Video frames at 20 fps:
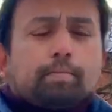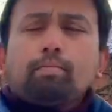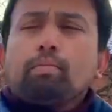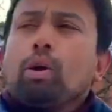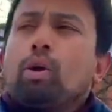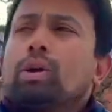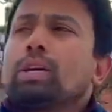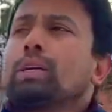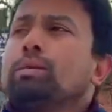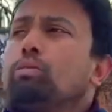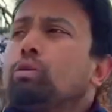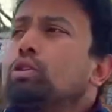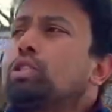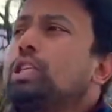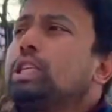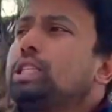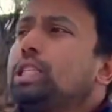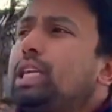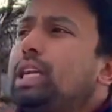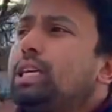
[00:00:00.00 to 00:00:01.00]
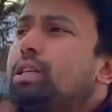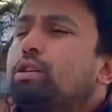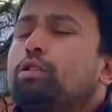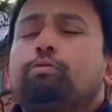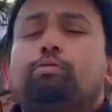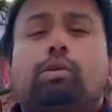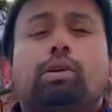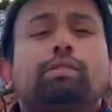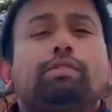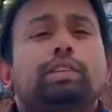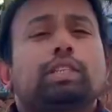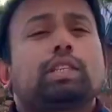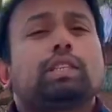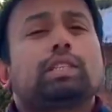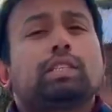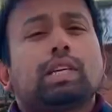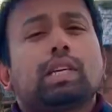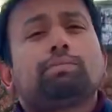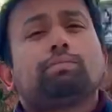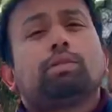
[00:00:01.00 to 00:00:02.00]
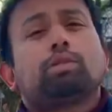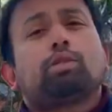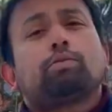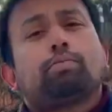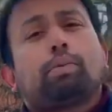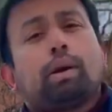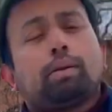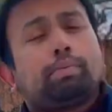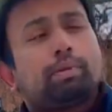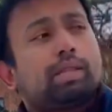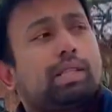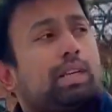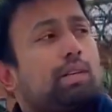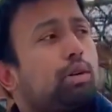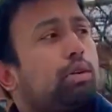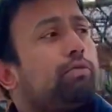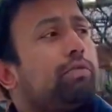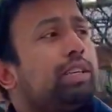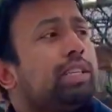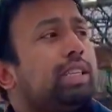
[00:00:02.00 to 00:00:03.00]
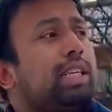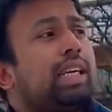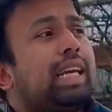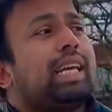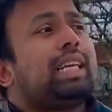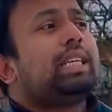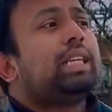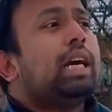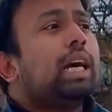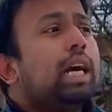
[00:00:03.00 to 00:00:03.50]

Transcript: অনেকে বলছে যে লেটার অফ মোটিভেশন স্টেটমেন্ট অফ পারপাস লেটার অফ ইন্টেন্ট এই